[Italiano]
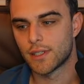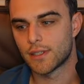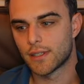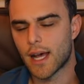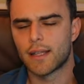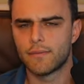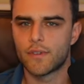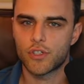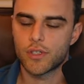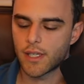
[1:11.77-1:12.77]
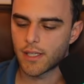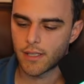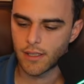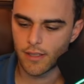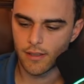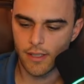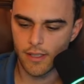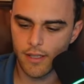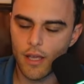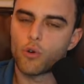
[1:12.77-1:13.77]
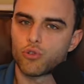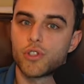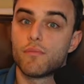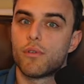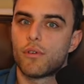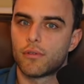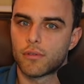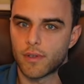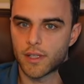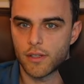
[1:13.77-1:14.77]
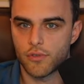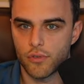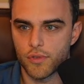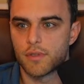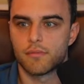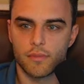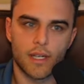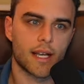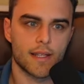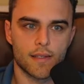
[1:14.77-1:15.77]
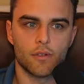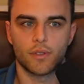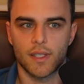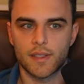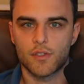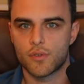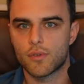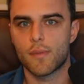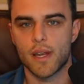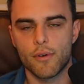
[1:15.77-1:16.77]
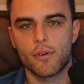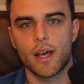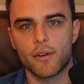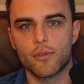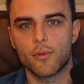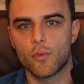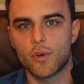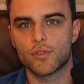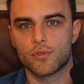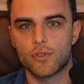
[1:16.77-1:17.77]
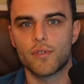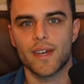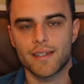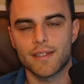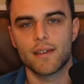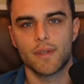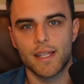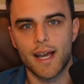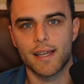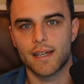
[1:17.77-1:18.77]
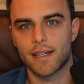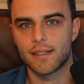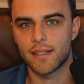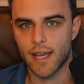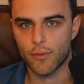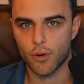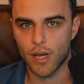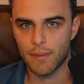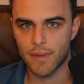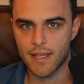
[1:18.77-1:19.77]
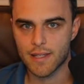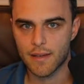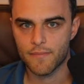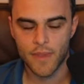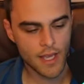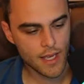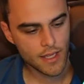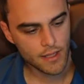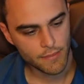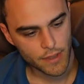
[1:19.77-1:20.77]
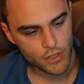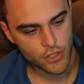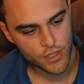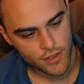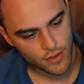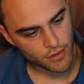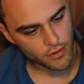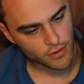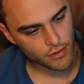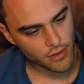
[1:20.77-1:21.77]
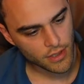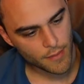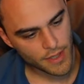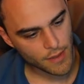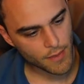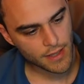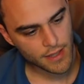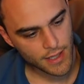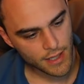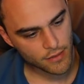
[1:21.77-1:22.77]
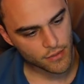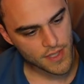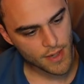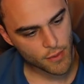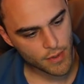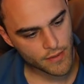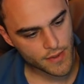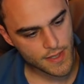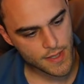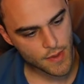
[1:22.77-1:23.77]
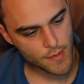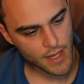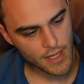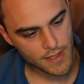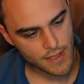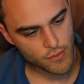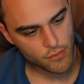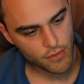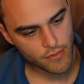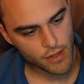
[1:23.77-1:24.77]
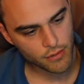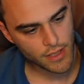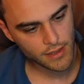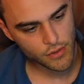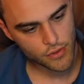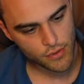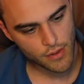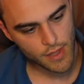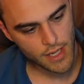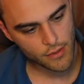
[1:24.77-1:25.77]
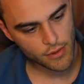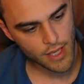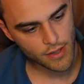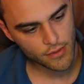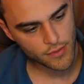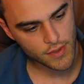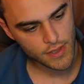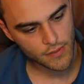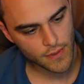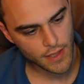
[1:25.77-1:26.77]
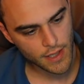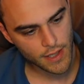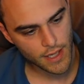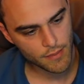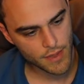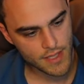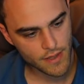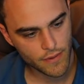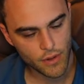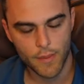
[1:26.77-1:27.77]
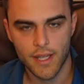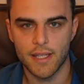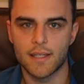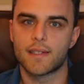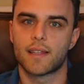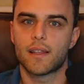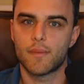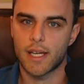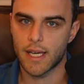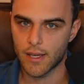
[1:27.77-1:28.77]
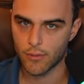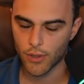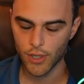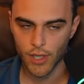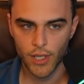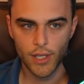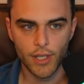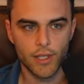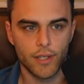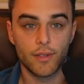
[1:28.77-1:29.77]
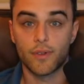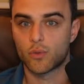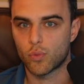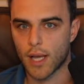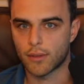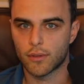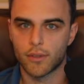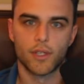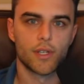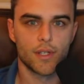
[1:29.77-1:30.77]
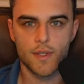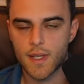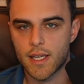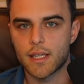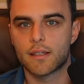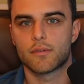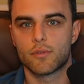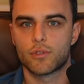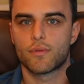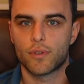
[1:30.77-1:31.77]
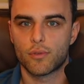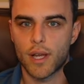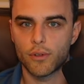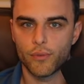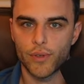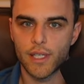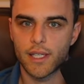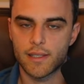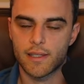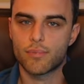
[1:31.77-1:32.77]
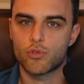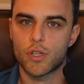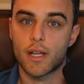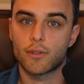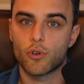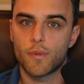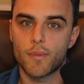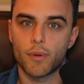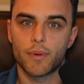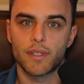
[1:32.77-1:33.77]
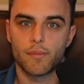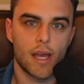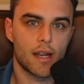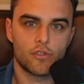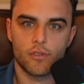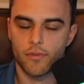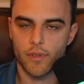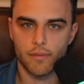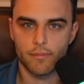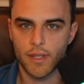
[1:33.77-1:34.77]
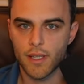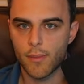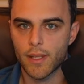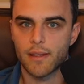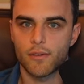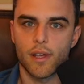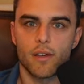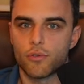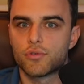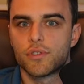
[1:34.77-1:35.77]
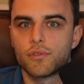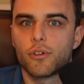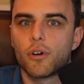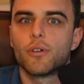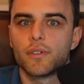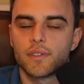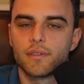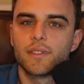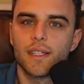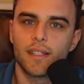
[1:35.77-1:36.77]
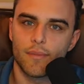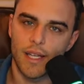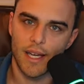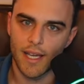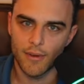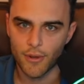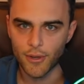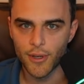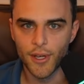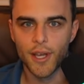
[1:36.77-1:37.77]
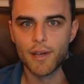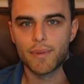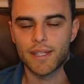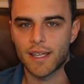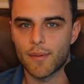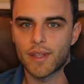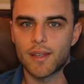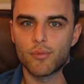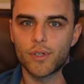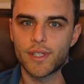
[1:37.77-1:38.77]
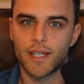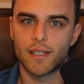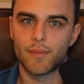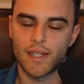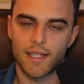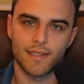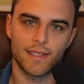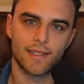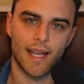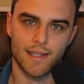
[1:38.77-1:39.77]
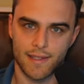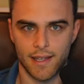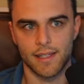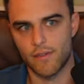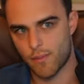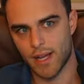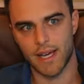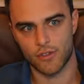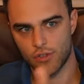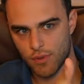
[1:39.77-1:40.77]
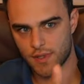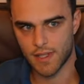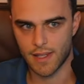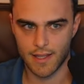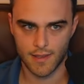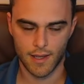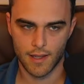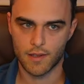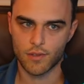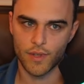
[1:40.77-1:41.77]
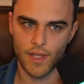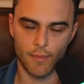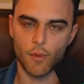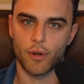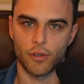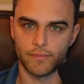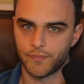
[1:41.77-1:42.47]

eh, ha invece dei, dei, dei costi molto vantaggiosi Ragazzi, 85.000 euro l'anno comunque sono diverse migliaia di euro al mese. Di preciso, io e la matematica non siamo bravissimi, ma se uno fa 85.000 euro l'anno significa che al mese fa una media di 7.000 euro eh, di fatturato. Se questo fatturato viene ad esempio generato come property manager dove praticamente non hai costi, sono 7.000 euro praticamente puliti che ti metteresti in tasca, devi pagarci queste tasse che adesso vedremo, però